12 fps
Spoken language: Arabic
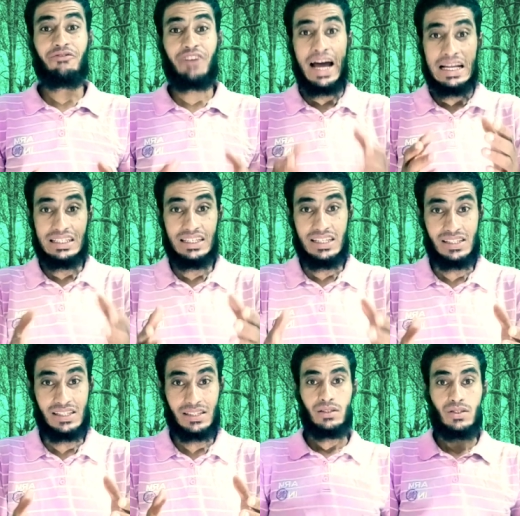في
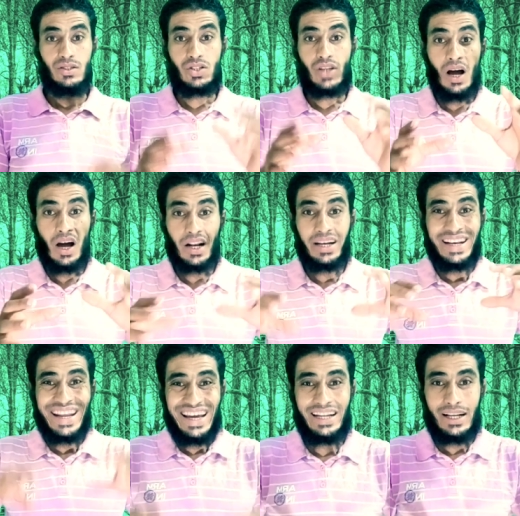حديث ذكر
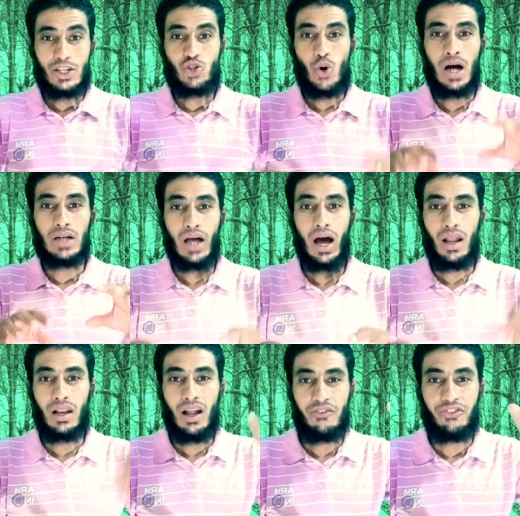ان احنا شهداء
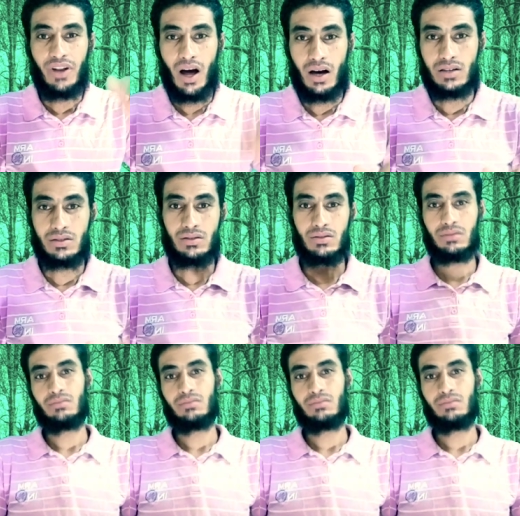الله في الارض